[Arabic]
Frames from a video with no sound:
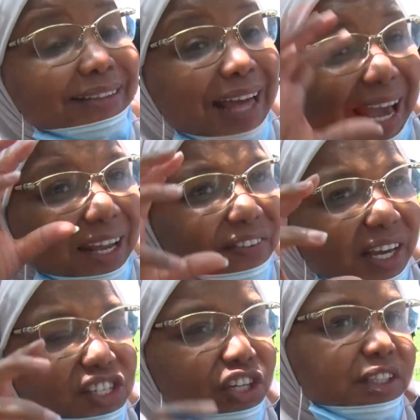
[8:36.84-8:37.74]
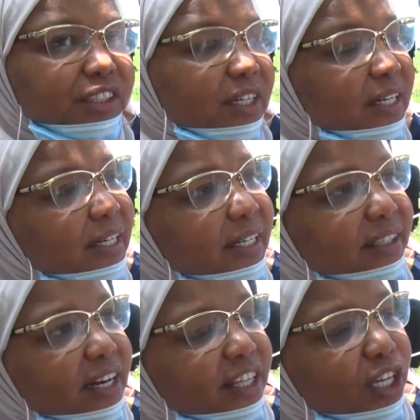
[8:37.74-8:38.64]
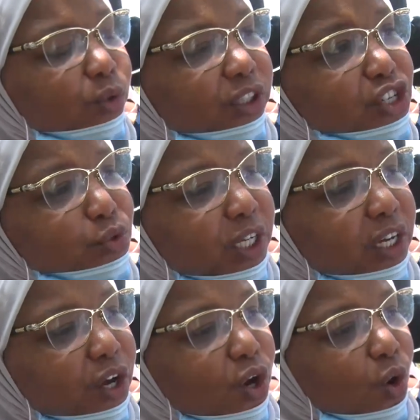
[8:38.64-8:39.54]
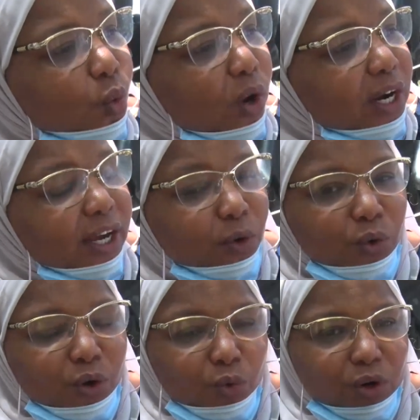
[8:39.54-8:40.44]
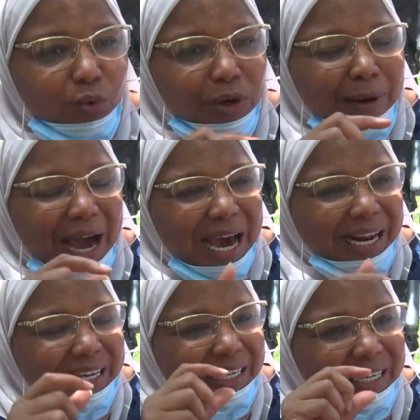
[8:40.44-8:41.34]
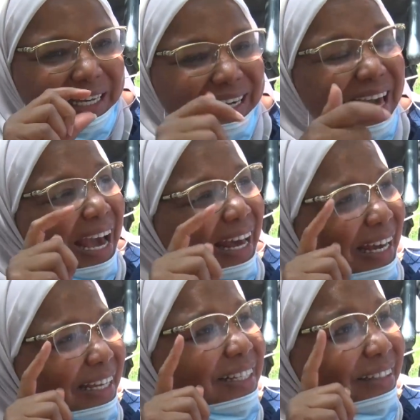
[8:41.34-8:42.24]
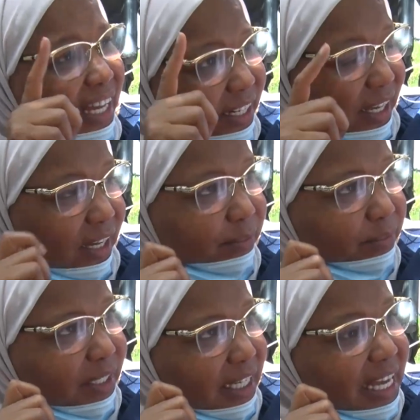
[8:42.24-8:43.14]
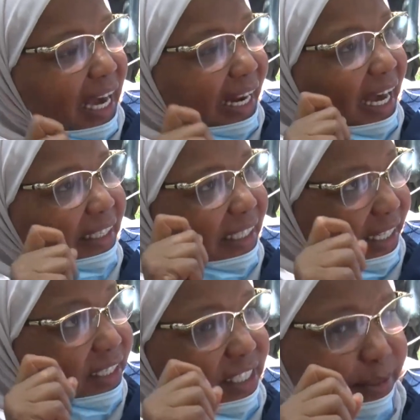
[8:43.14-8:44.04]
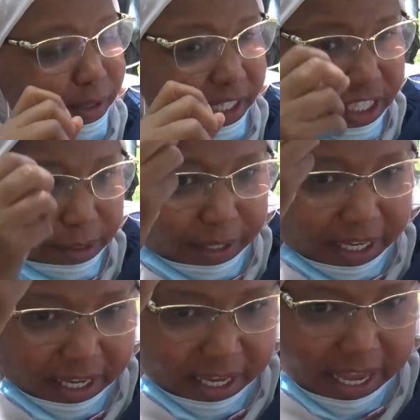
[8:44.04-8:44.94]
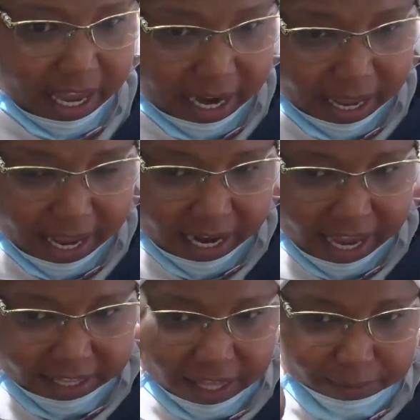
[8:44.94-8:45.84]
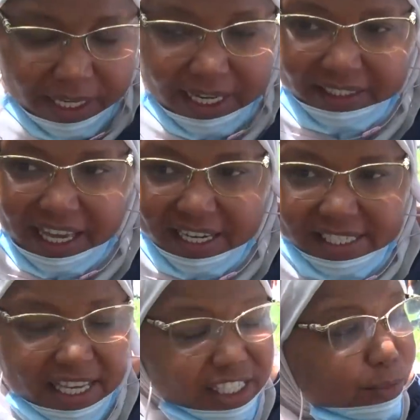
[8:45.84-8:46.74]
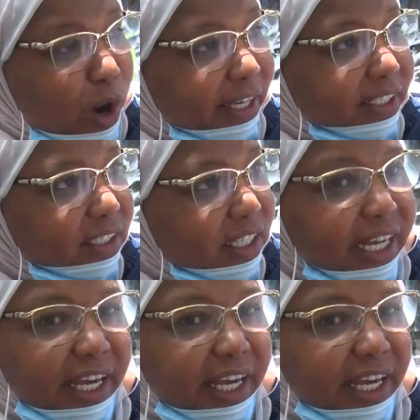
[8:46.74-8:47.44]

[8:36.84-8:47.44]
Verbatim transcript: داخل في أجندة الترذيل والتشويه والمعارك اللا أخلاقية الدنيئة على خاطر انت انت انا انا انتمي الى تيار سياسي معين